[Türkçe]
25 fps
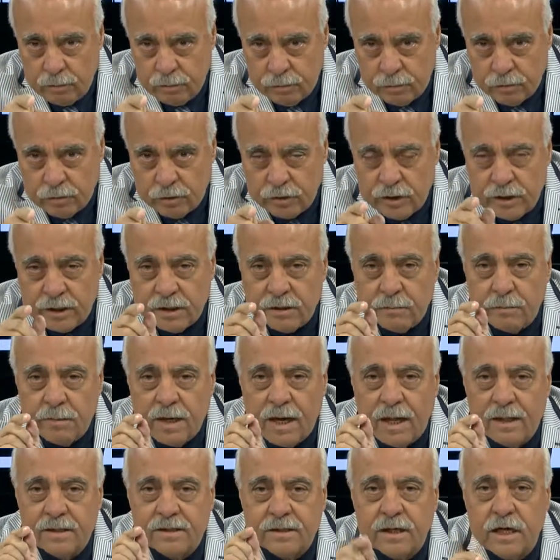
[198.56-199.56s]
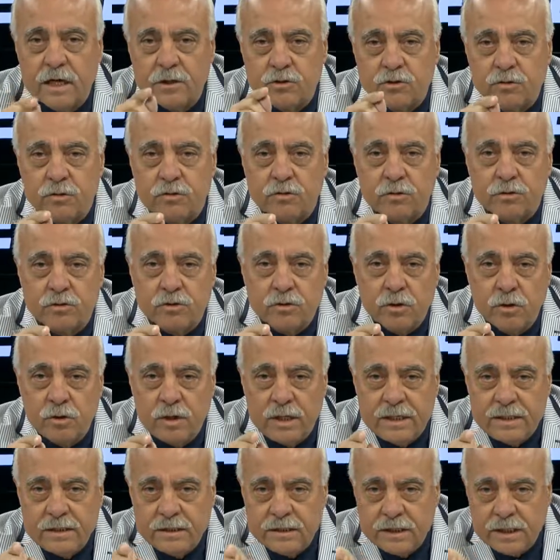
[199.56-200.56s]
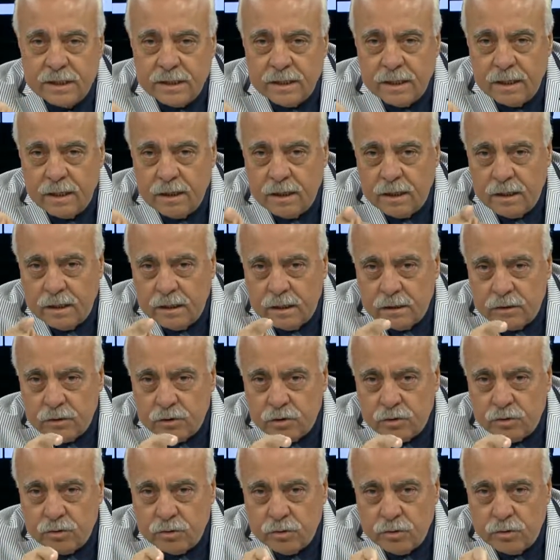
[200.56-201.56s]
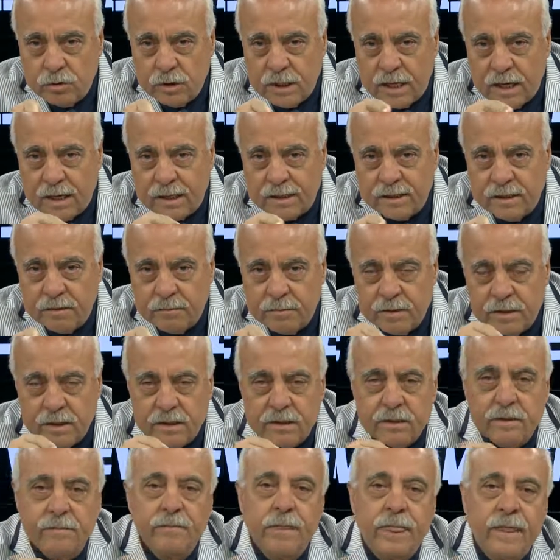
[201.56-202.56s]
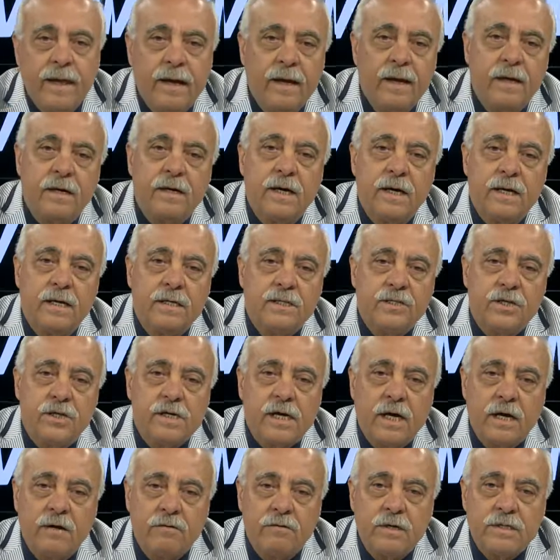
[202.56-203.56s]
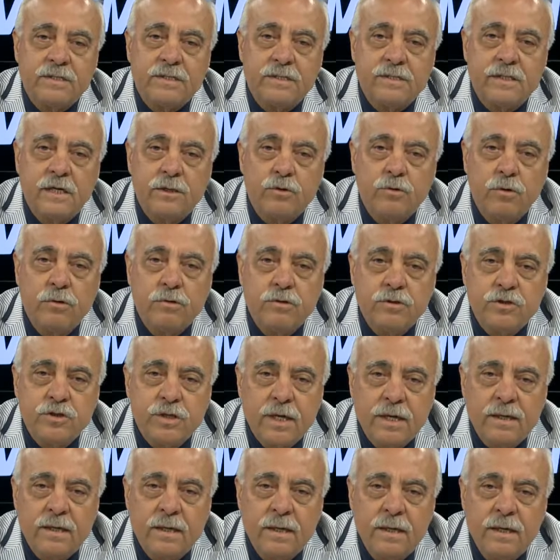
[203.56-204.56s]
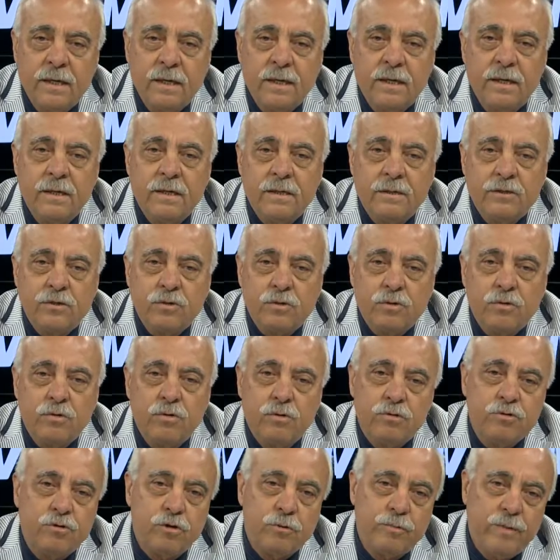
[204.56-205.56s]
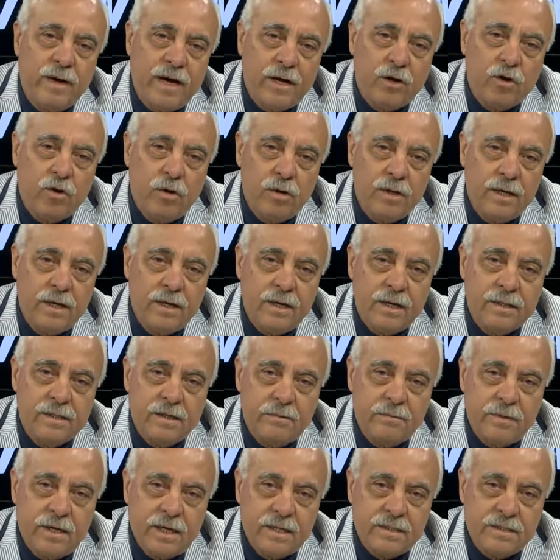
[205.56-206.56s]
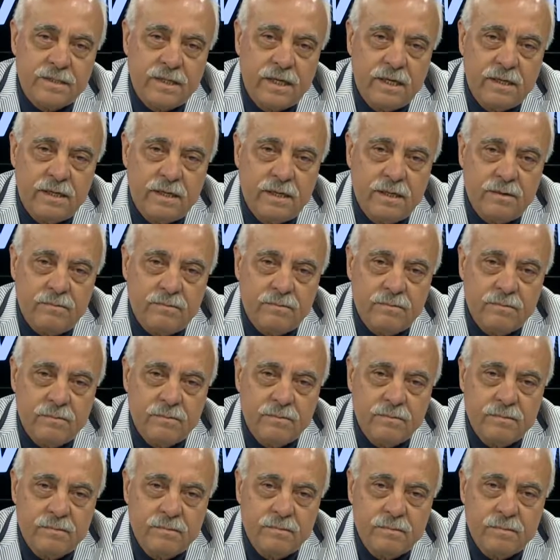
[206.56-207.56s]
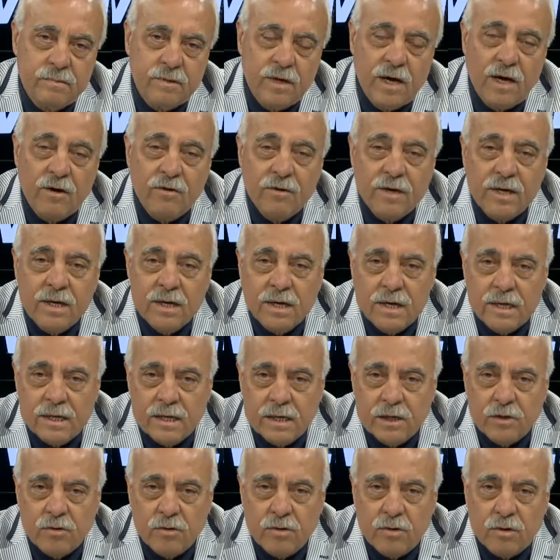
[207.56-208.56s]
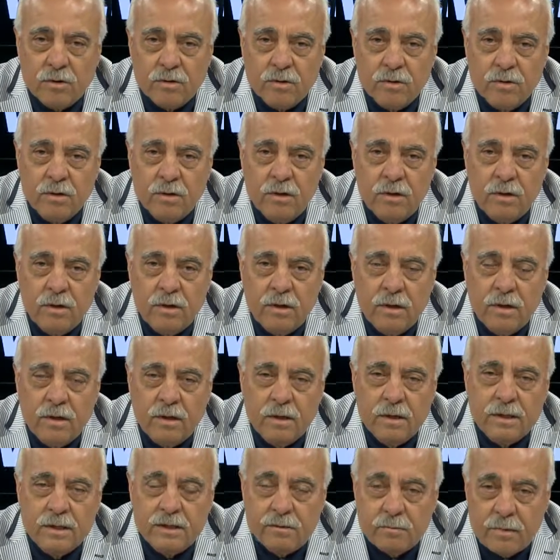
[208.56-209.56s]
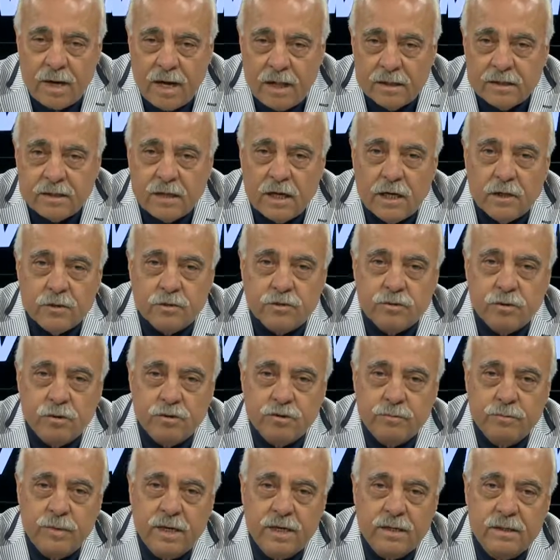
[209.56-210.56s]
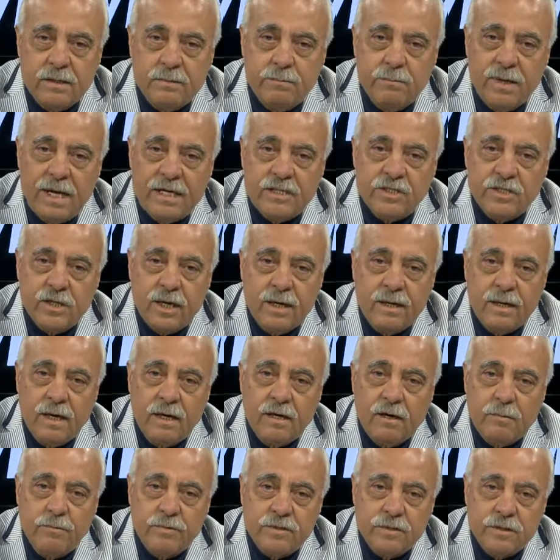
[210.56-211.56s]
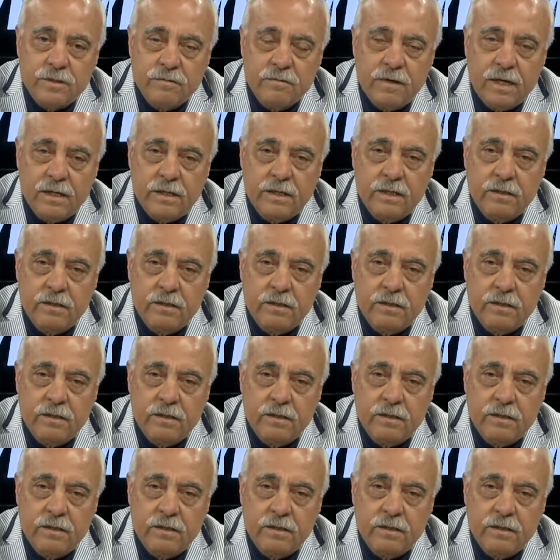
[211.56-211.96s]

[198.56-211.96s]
Bu 26 Ağustos'u söyleyince şu günlerde bir kayıkçı kavgasına dönüşen şu kültür park olayına da biraz değinelim. Kavgaya gerek yok. 26 Ağustos bakın 5 tane kapısı var.